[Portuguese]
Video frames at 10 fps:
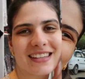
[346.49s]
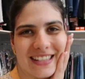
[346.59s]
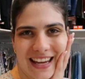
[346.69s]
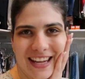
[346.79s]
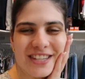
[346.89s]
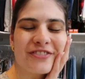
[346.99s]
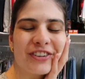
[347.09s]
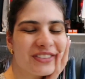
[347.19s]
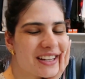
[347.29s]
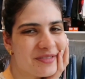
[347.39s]
Gente,
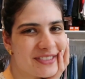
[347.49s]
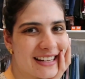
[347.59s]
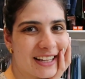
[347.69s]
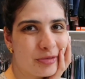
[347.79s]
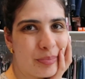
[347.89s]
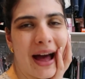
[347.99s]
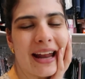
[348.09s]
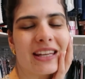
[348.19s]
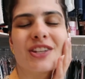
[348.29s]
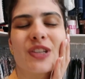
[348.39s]
voltamos lá do parque,